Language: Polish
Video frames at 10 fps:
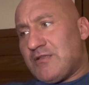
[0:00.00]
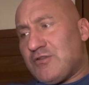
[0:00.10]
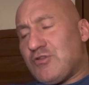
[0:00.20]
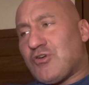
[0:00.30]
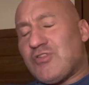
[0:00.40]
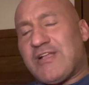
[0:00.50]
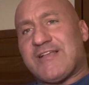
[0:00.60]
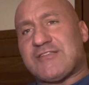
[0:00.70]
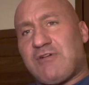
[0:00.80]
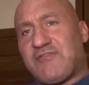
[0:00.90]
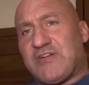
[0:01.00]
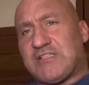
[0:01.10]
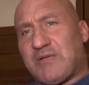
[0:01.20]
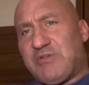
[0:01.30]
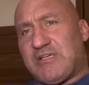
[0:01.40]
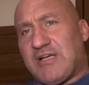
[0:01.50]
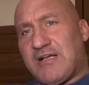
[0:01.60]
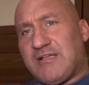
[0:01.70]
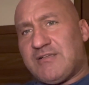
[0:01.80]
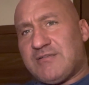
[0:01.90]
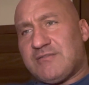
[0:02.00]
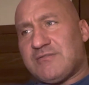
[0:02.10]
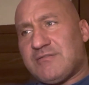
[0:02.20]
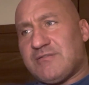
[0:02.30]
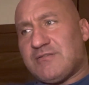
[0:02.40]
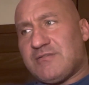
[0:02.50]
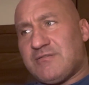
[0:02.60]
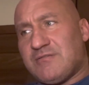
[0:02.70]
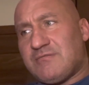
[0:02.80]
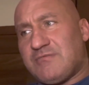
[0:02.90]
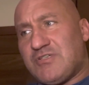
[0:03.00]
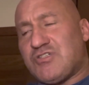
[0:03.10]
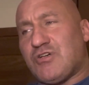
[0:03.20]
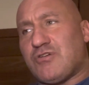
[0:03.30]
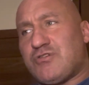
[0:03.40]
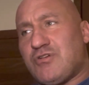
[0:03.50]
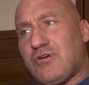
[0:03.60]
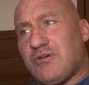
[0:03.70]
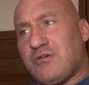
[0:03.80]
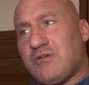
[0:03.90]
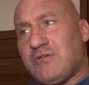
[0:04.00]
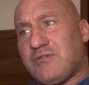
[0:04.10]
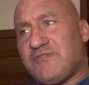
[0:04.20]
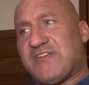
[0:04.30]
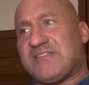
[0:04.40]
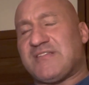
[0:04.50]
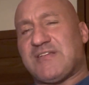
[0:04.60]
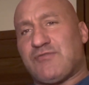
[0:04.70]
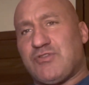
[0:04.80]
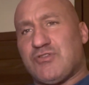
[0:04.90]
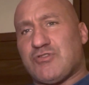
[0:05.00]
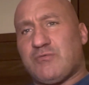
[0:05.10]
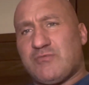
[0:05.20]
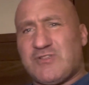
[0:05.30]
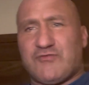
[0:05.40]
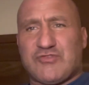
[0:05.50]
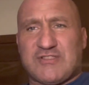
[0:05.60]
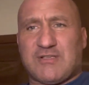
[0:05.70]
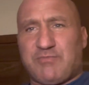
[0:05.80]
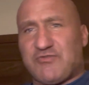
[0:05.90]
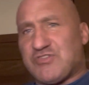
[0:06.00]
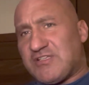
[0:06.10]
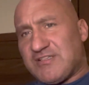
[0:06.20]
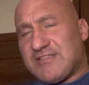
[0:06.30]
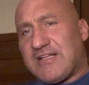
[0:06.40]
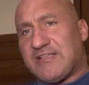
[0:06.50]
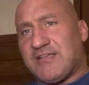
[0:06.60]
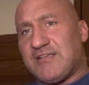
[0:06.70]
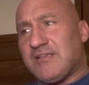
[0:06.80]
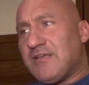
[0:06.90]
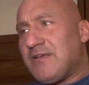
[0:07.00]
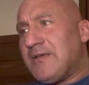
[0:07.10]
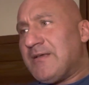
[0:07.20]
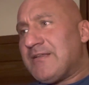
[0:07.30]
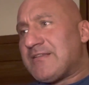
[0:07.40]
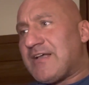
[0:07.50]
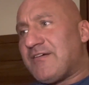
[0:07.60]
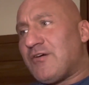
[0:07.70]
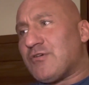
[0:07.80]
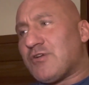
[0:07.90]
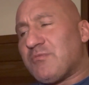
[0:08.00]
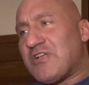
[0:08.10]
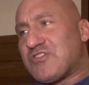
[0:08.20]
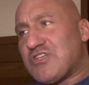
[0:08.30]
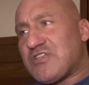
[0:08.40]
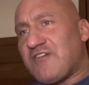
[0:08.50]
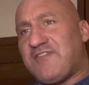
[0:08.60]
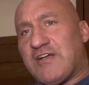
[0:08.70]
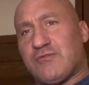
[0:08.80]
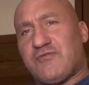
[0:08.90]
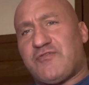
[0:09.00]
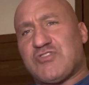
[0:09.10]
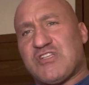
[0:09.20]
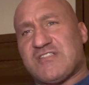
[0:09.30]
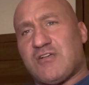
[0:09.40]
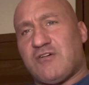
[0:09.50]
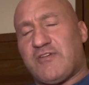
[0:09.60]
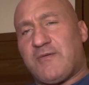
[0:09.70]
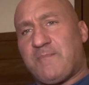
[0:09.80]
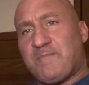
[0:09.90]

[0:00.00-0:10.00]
Dokonania Sławka Drabika, jeśli chodzi o kwestię zawodniczą, są wszystkim powszechnie znane i ta ogromna rzesza fanów w Częstochowie